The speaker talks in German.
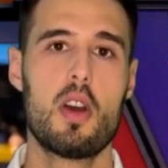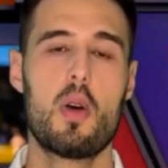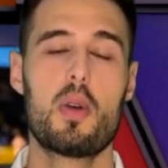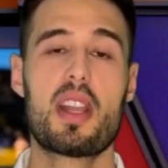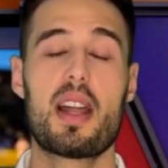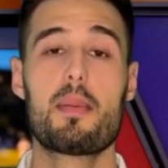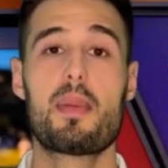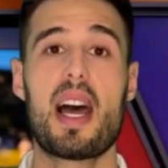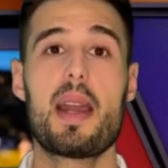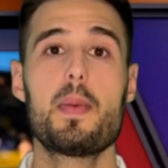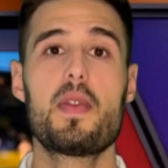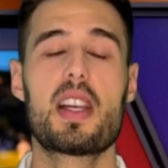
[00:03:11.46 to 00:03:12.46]
Und dann
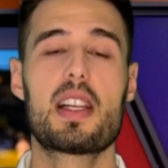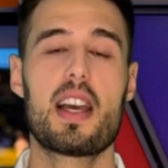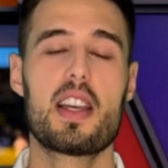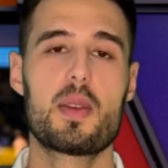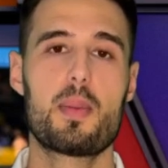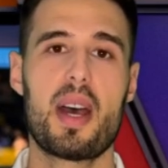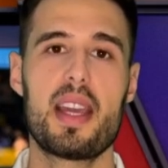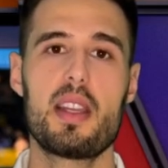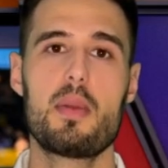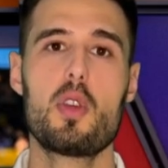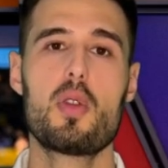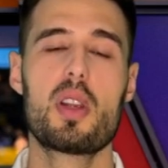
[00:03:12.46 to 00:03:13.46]
bleiben wir gleich bei
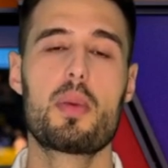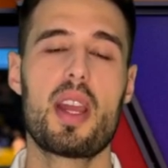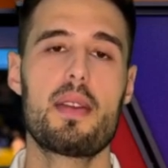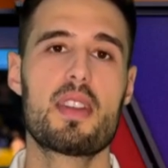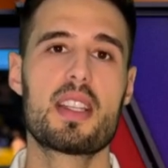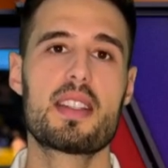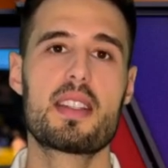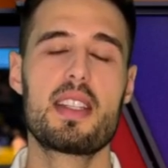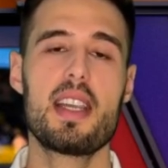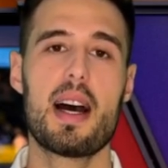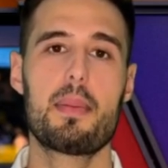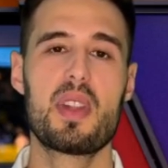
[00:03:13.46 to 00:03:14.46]
den Munich Ravens.
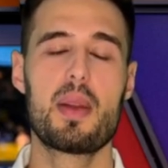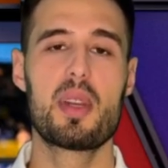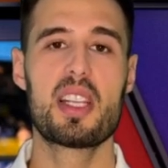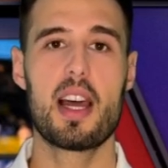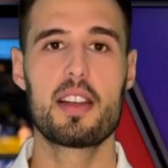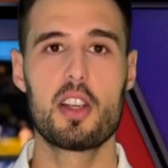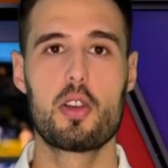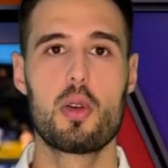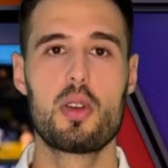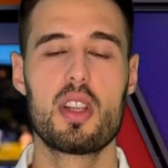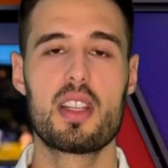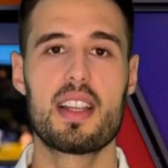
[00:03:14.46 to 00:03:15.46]
Die haben nämlich
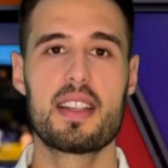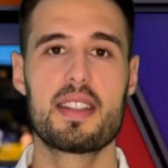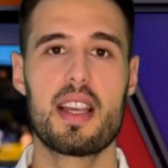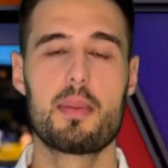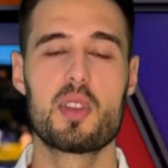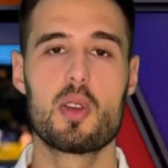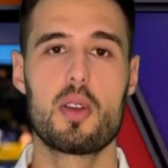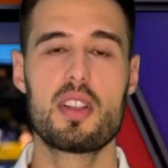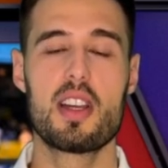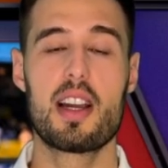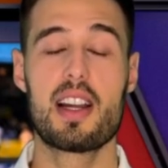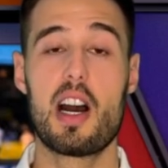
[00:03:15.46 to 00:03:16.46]
angekündigt, dass sie am
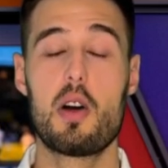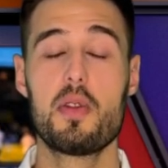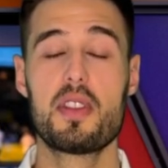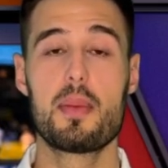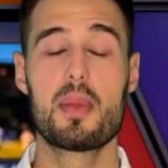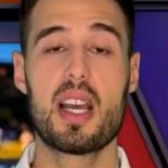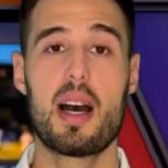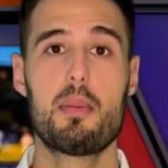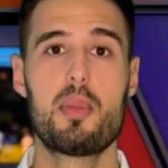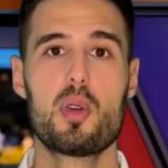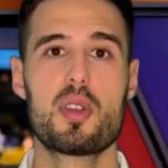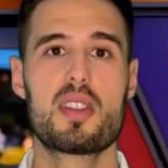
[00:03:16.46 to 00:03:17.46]
Sonntag auf dem
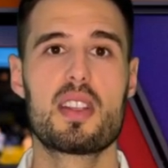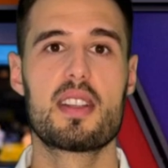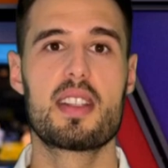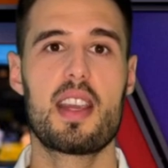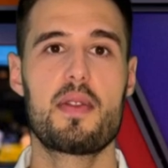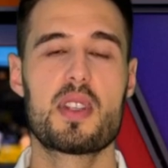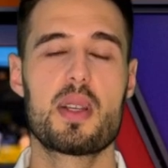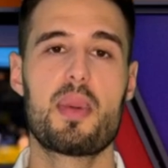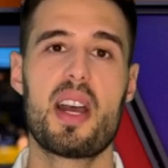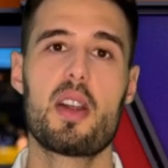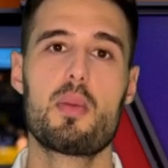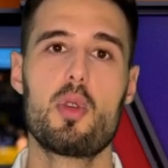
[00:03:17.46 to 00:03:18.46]
Campus des FC
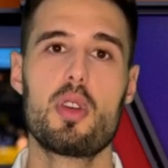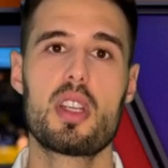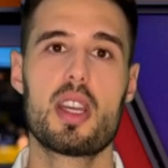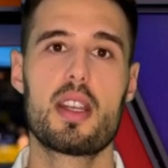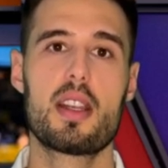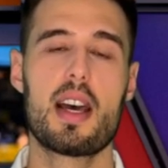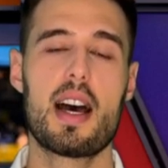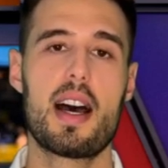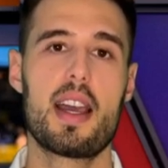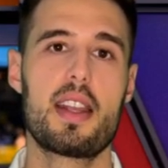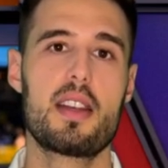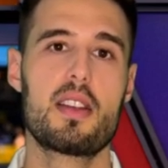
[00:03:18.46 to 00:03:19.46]
Bayern München
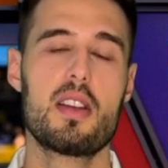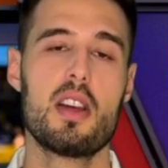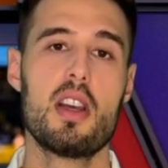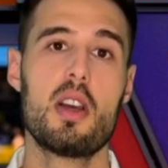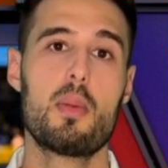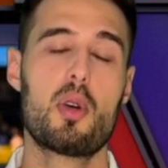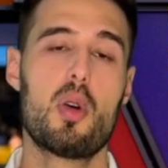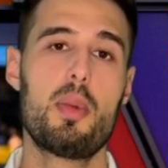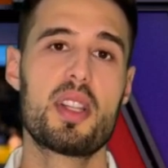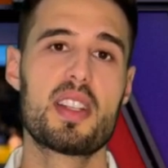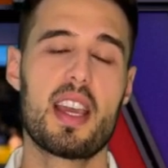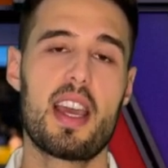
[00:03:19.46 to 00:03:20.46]
ein
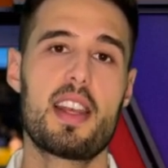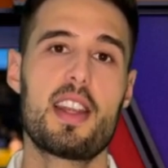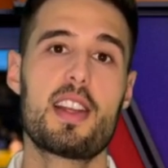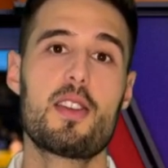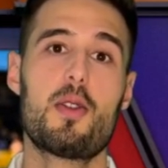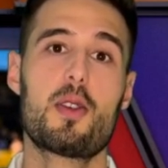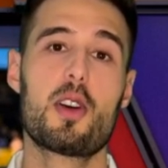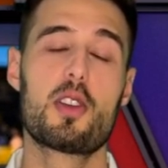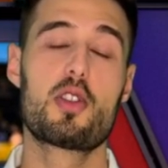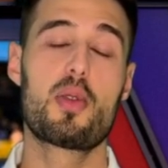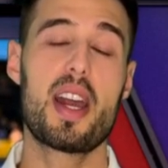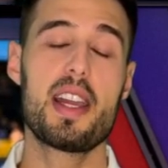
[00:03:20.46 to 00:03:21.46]
Probetraining oder
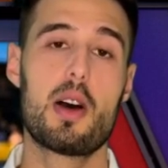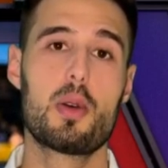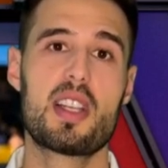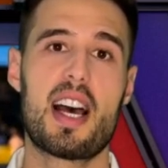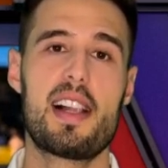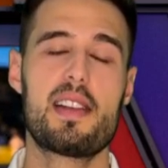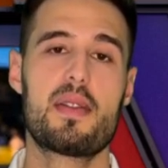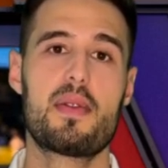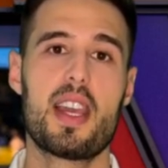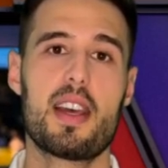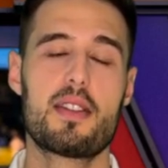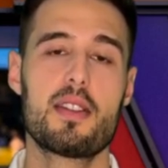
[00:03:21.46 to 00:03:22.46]
Tryout halten
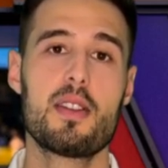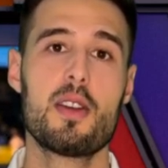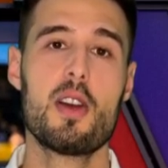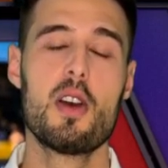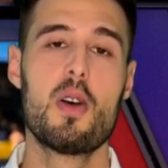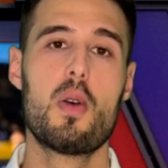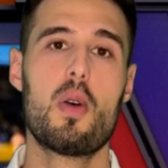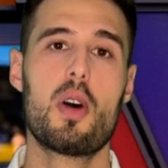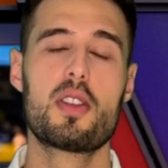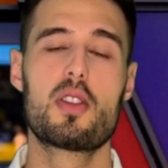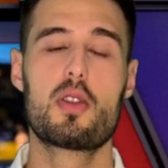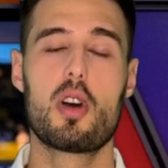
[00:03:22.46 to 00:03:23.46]
werden
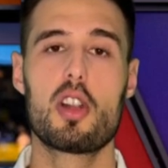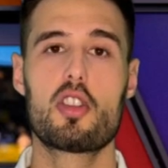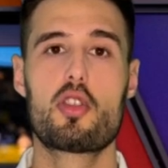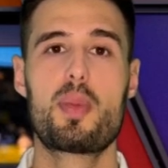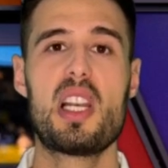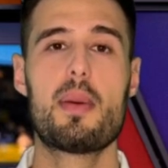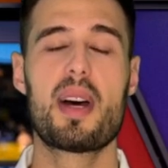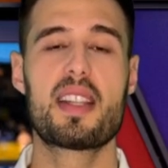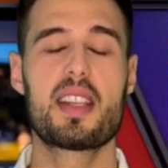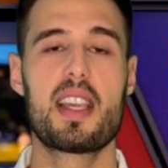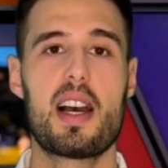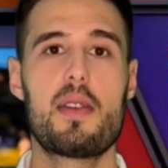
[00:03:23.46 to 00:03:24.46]
und dort
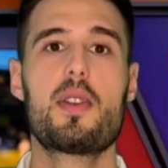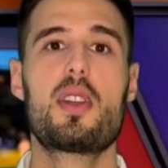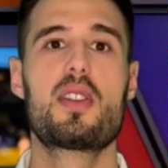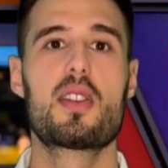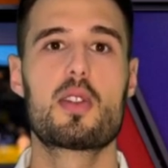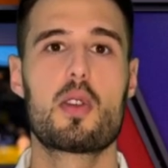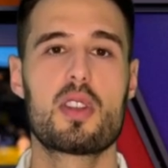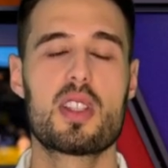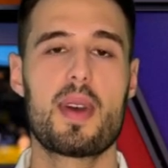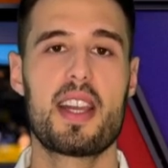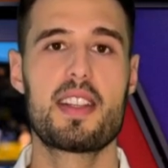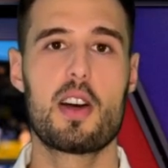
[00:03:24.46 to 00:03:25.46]
Spielermaterial für die Saison
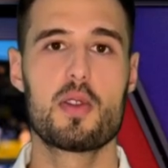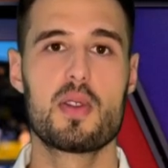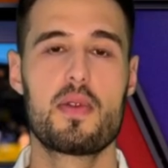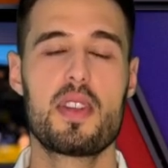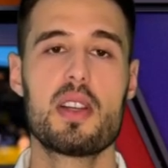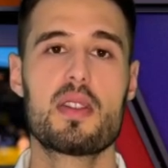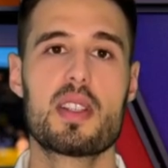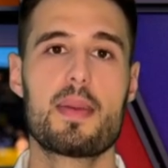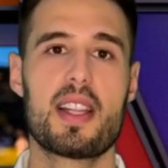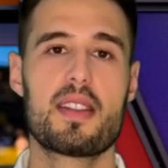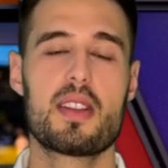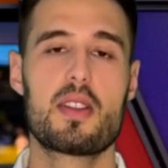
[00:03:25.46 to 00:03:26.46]

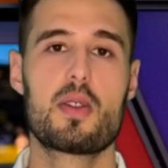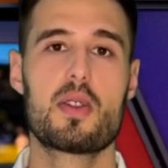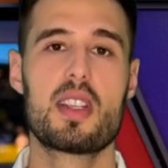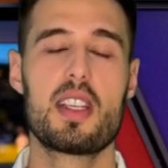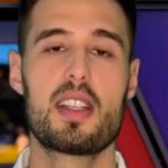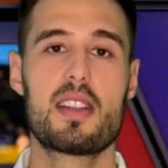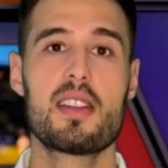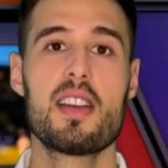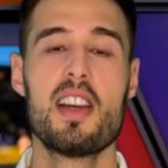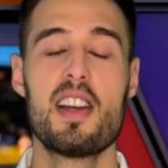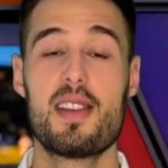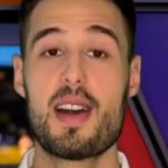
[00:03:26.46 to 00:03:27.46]
2024 zu
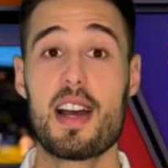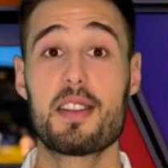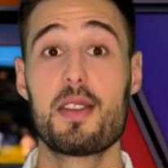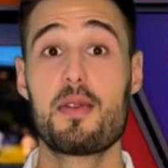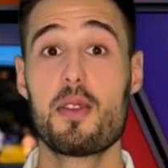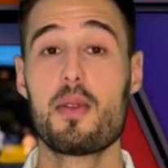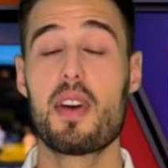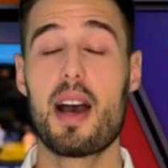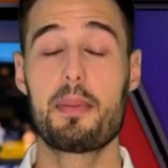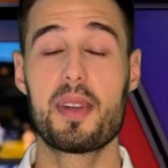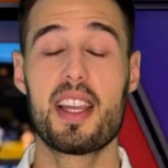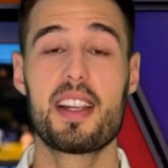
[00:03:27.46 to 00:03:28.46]
sichten. Nach den fünf
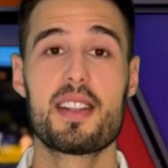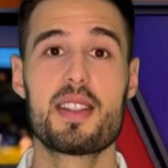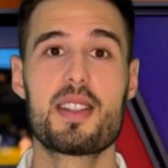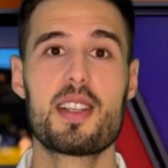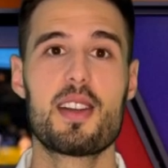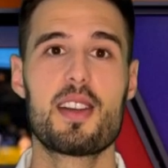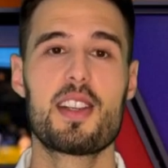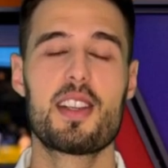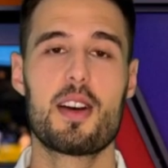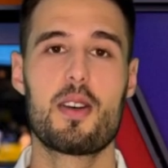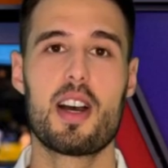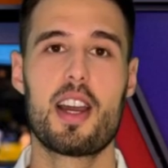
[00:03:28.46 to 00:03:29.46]
Abgängen
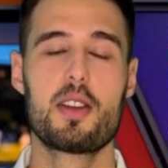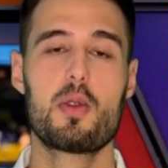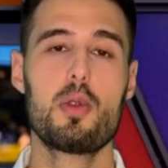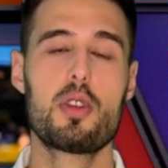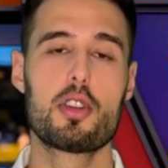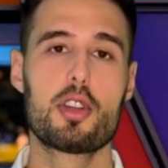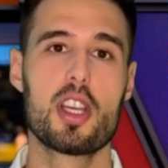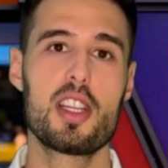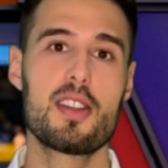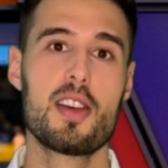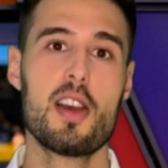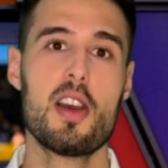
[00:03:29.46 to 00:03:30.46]
sicherlich auch ein guter
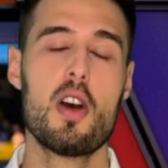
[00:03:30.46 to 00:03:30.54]
Schritt.